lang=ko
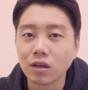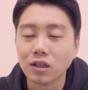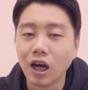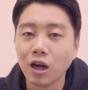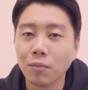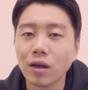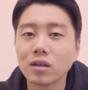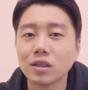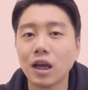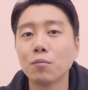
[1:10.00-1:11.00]
그
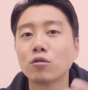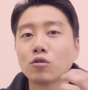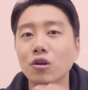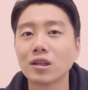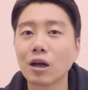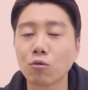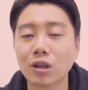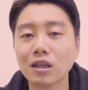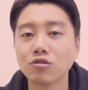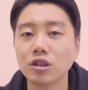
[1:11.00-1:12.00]
다음에 제 목소리를 따로
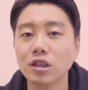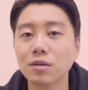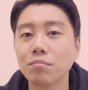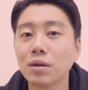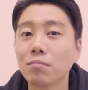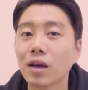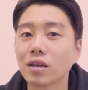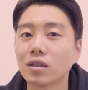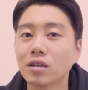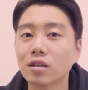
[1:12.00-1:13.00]
딸 수 있는 핀
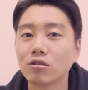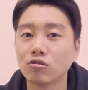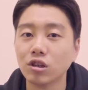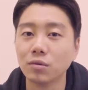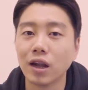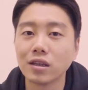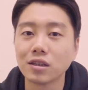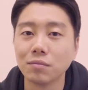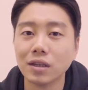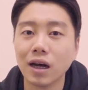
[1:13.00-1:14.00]
마이크를 구입을
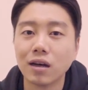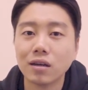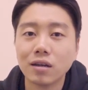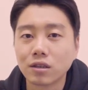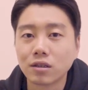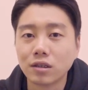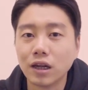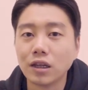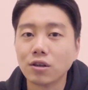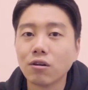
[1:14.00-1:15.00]
했습니다.
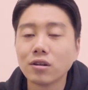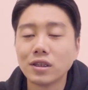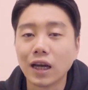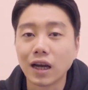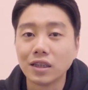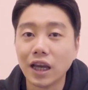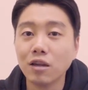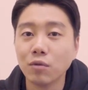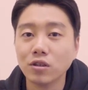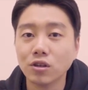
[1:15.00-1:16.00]
그래서 제가 제일
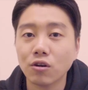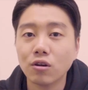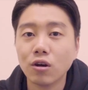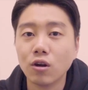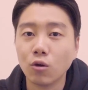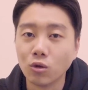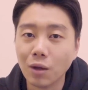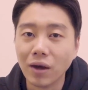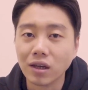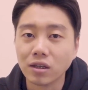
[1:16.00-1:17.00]
먼저 로데
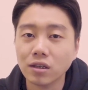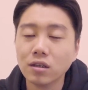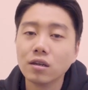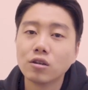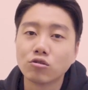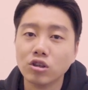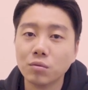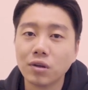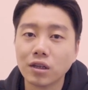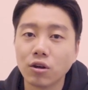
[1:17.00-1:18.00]
마이크를
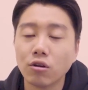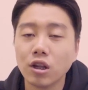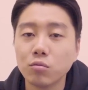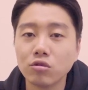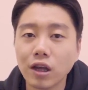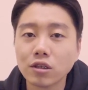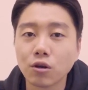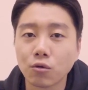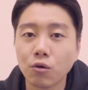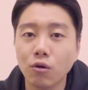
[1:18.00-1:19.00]
구입을 해서 리뷰를
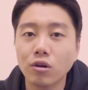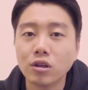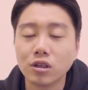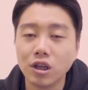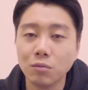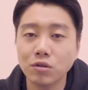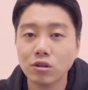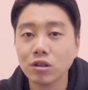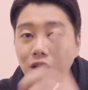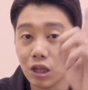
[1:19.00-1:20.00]
했었고 그
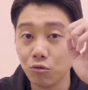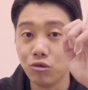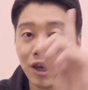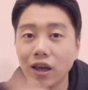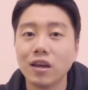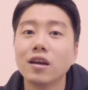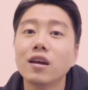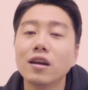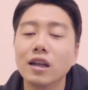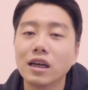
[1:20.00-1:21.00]
리뷰는 이 위에
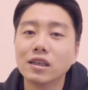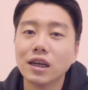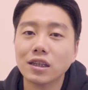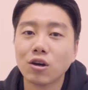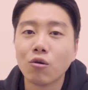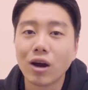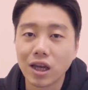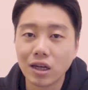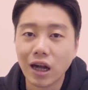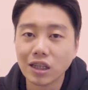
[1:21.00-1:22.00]
링크에서
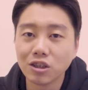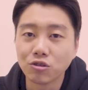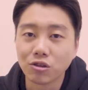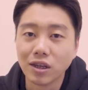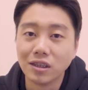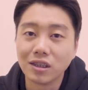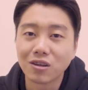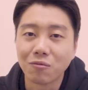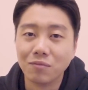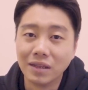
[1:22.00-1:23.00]
확인을 하실 수가 있을
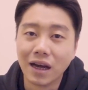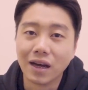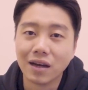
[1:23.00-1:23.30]
겁니다.